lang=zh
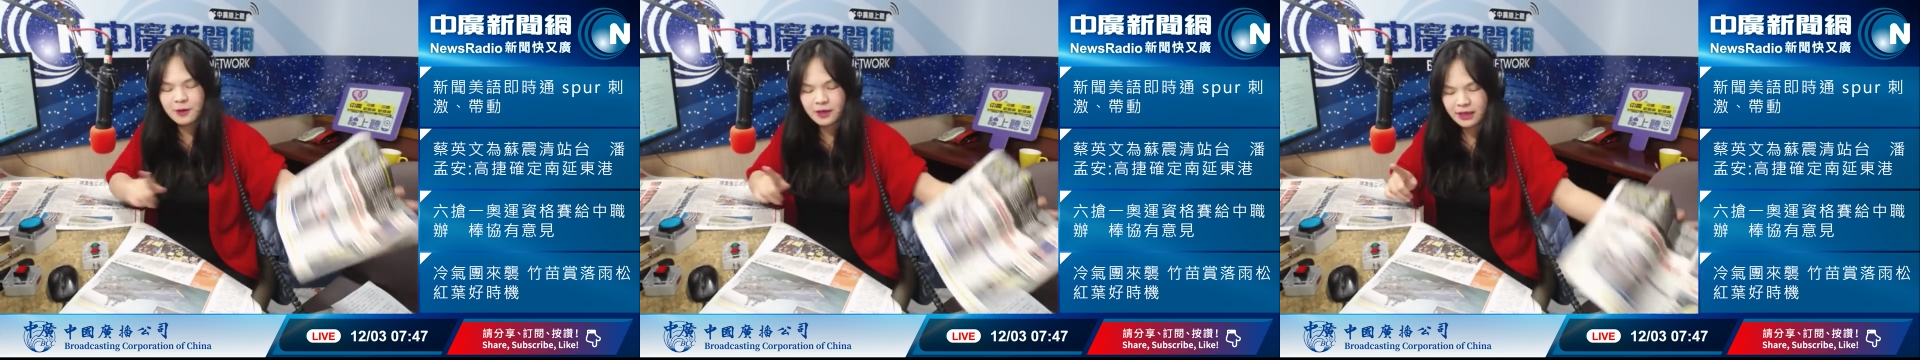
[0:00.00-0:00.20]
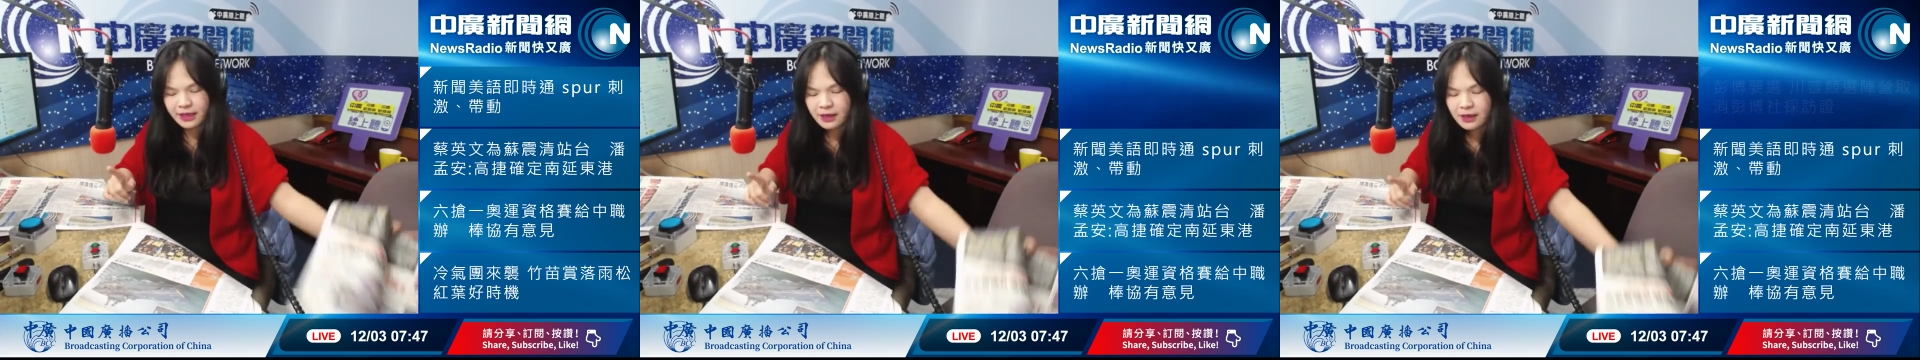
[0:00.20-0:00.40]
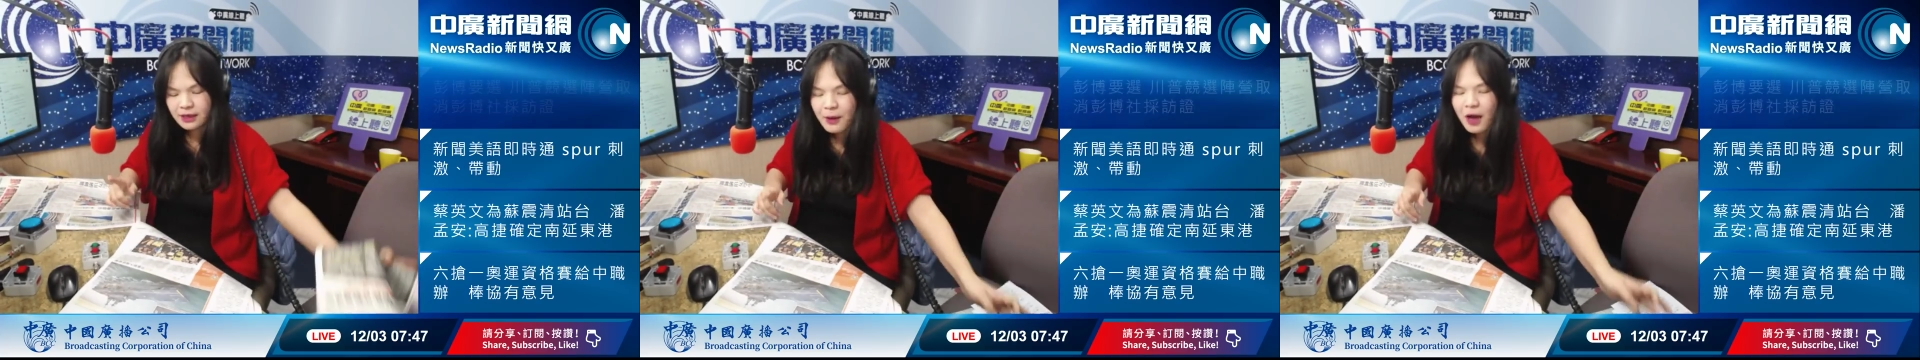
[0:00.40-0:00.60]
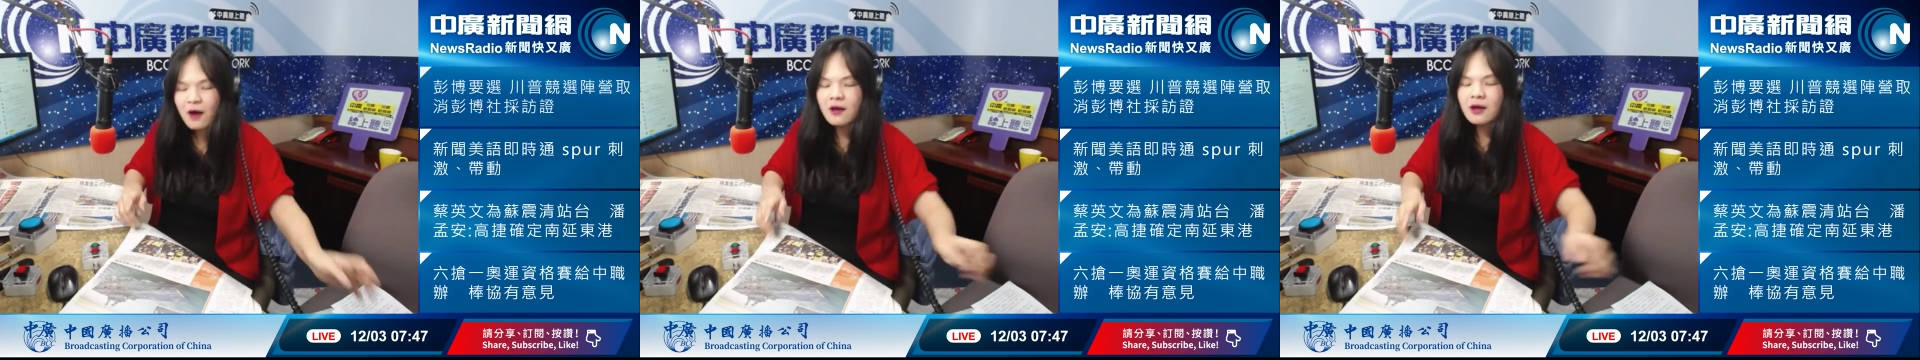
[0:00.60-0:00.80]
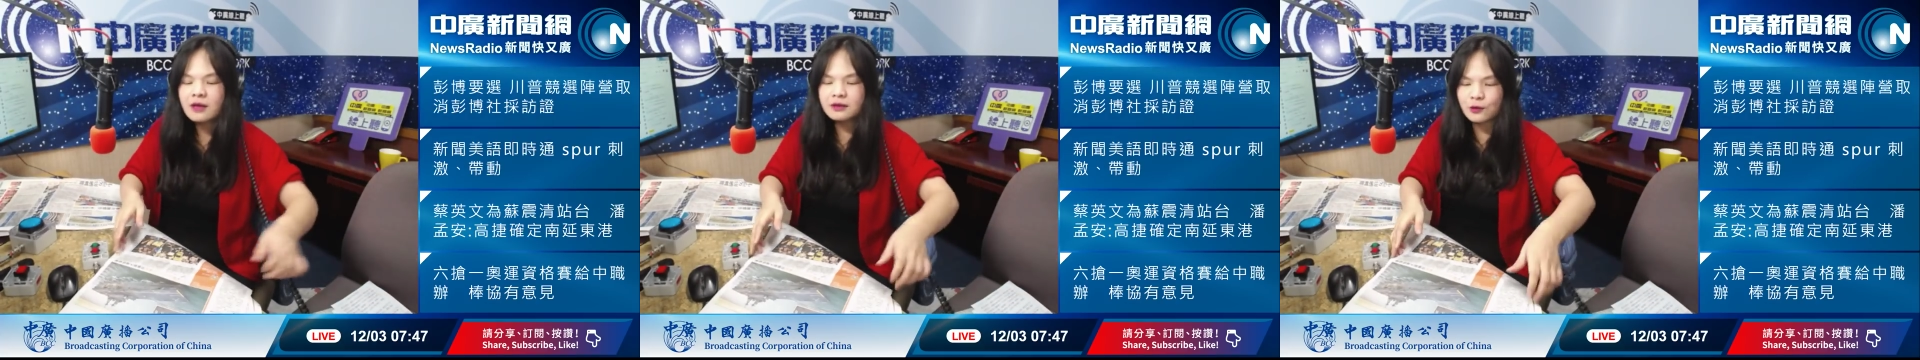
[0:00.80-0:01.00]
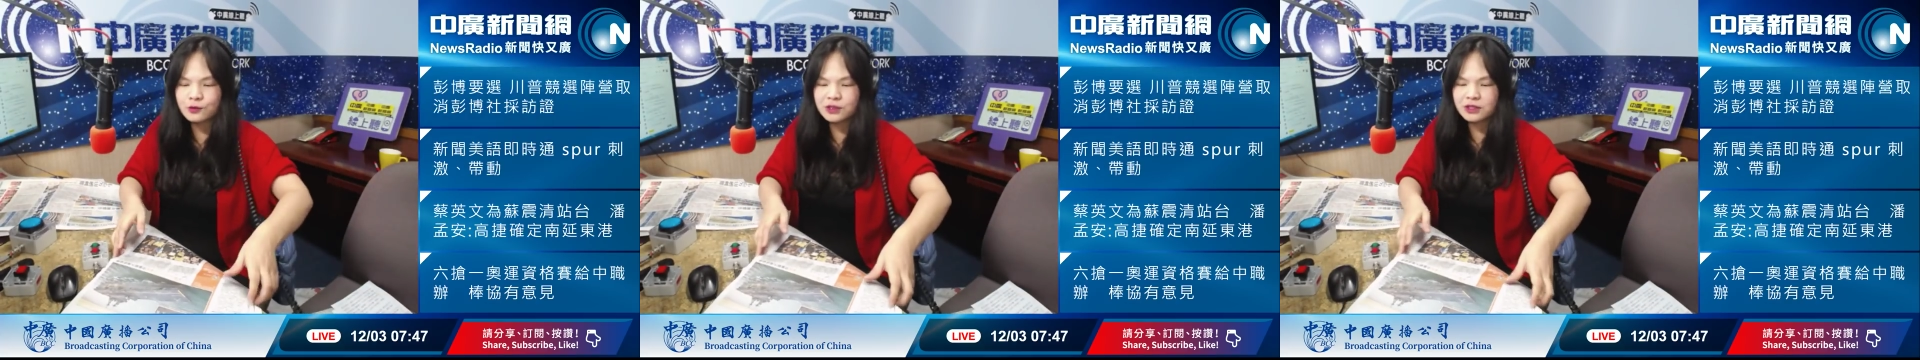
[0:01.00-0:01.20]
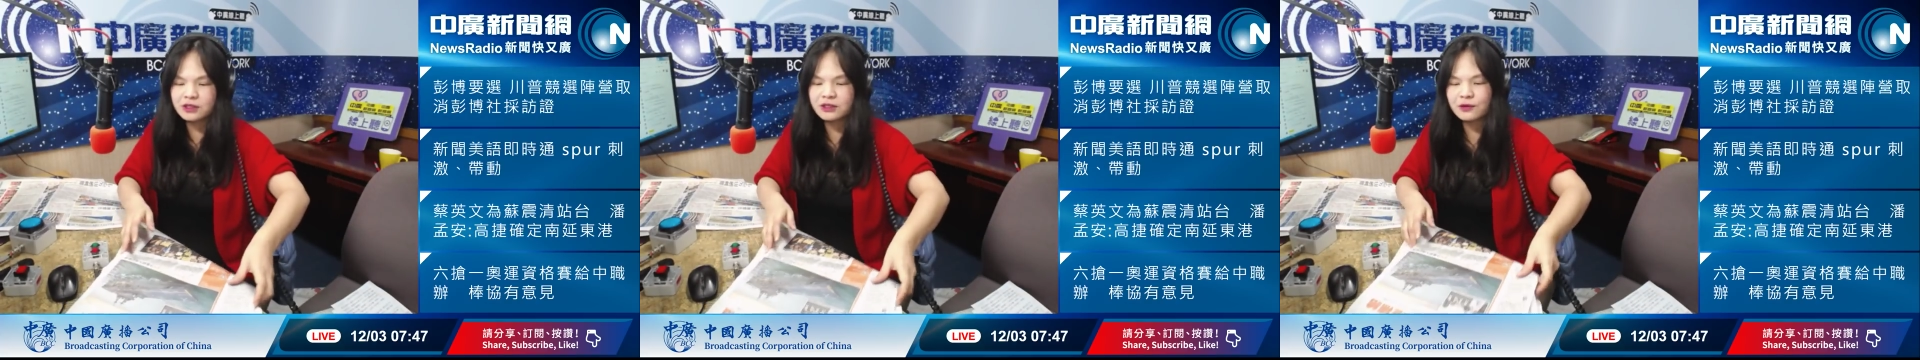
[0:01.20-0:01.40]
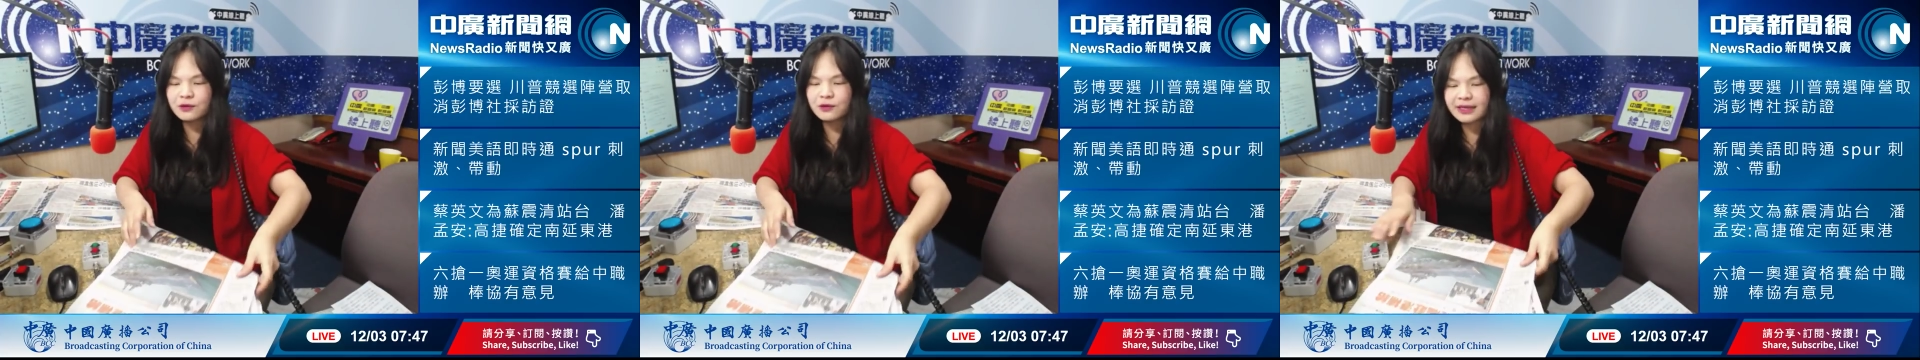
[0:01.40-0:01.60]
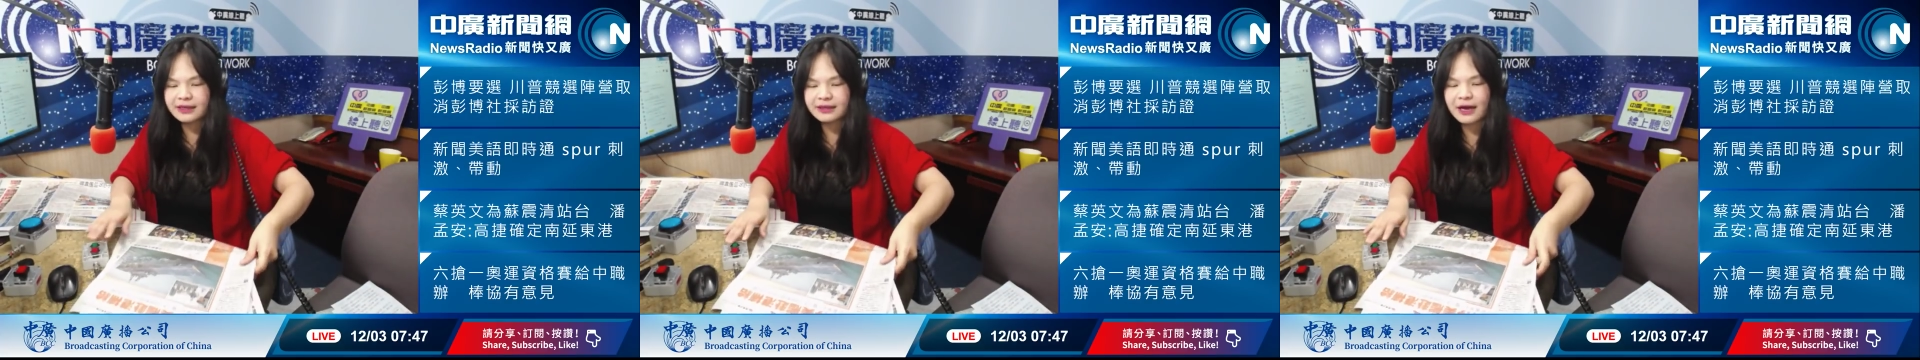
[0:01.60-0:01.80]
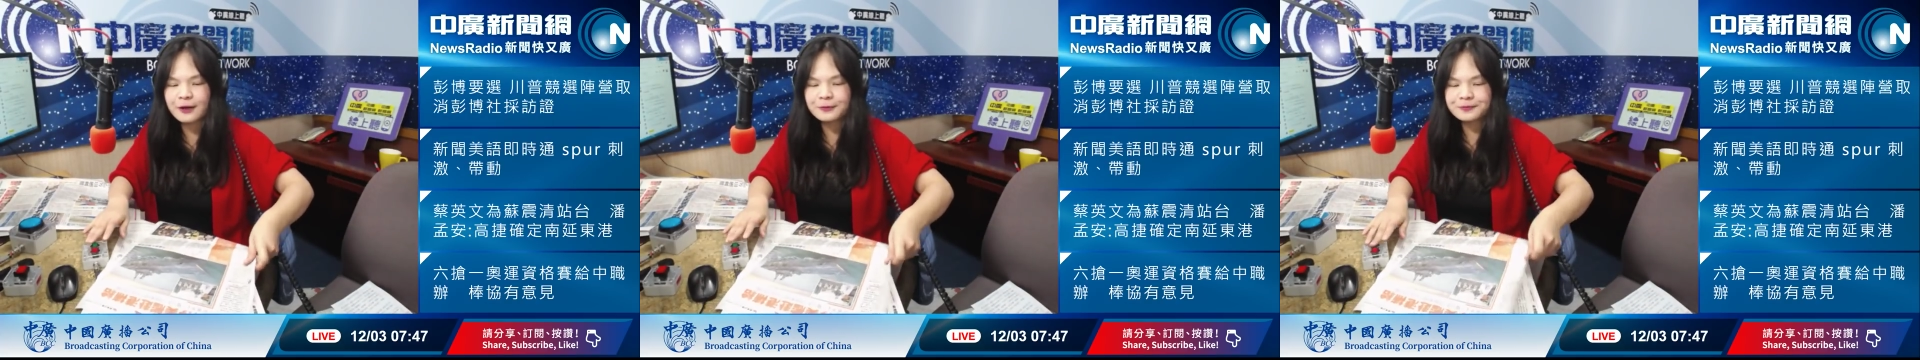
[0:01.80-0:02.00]
报》跟《联合报》同时都
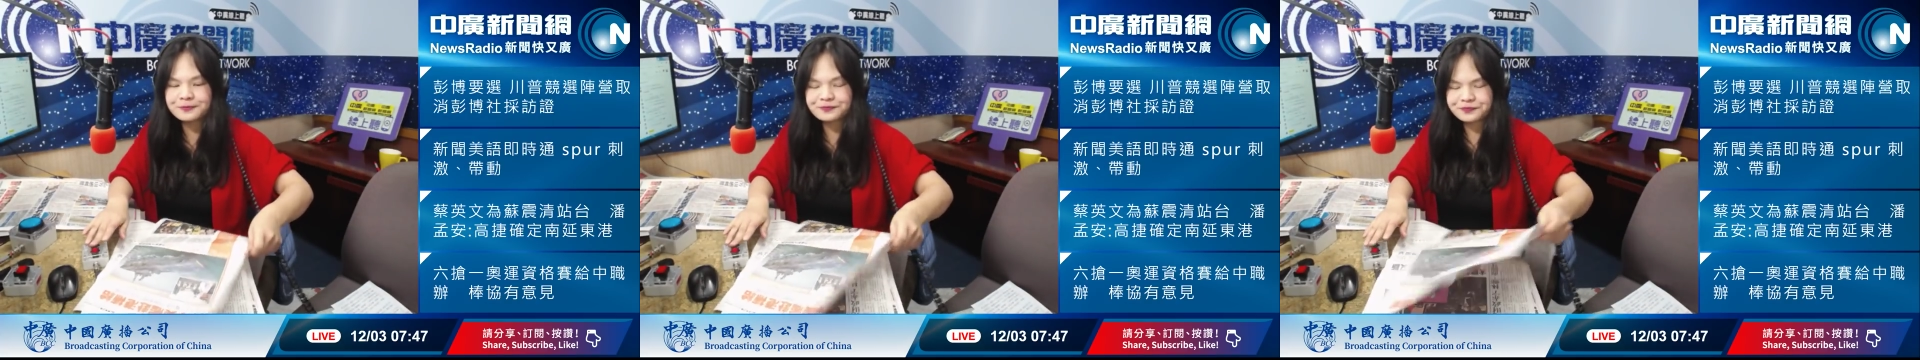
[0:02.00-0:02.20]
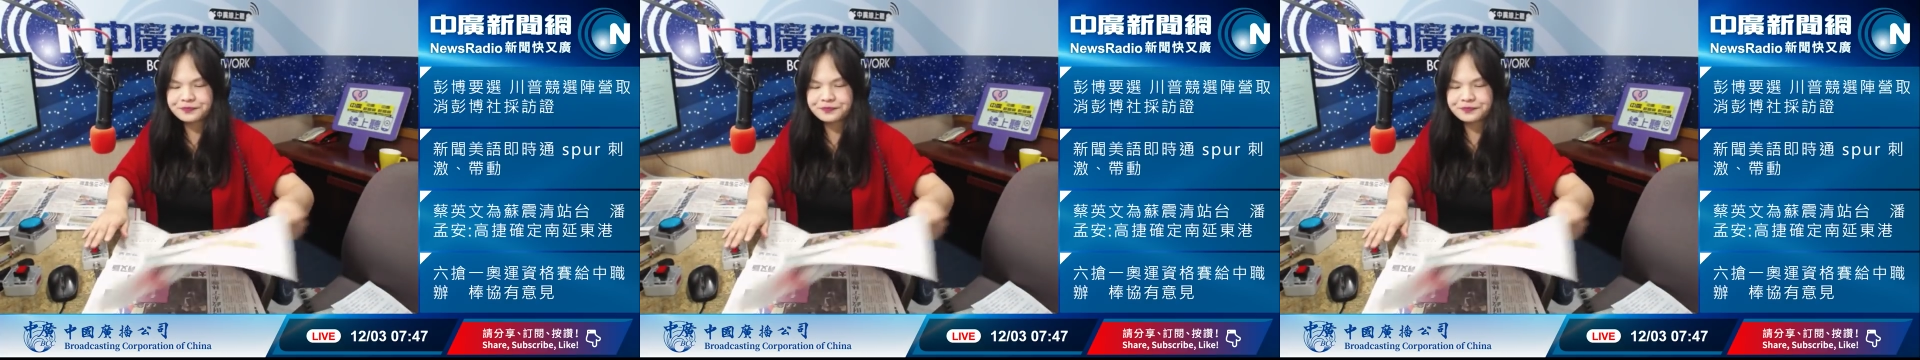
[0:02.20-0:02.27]
看到。